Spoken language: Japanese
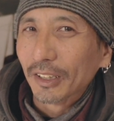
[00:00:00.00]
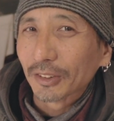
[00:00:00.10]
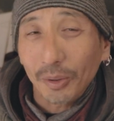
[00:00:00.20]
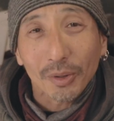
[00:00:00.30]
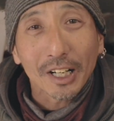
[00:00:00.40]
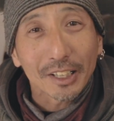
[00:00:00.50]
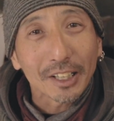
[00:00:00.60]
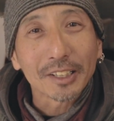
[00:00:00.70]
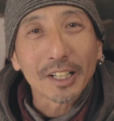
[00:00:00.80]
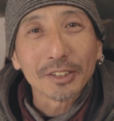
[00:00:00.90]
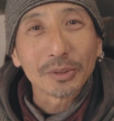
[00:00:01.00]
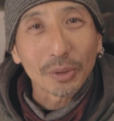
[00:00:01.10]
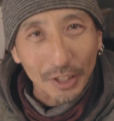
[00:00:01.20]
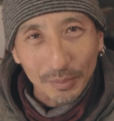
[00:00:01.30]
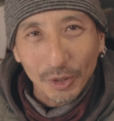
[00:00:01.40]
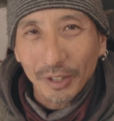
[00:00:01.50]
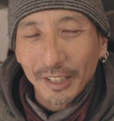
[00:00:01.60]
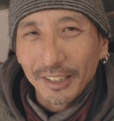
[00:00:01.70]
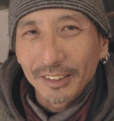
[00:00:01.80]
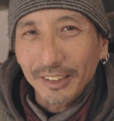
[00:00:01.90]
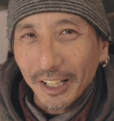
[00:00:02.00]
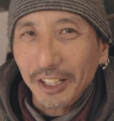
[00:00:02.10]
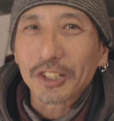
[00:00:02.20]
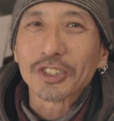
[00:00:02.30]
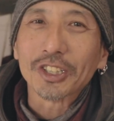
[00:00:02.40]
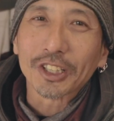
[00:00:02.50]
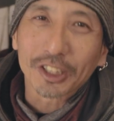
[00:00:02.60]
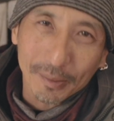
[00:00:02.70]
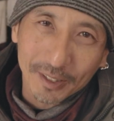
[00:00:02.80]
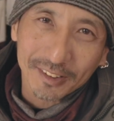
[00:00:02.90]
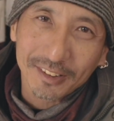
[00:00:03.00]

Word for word: そのカナディアンドリームを体験しに来てま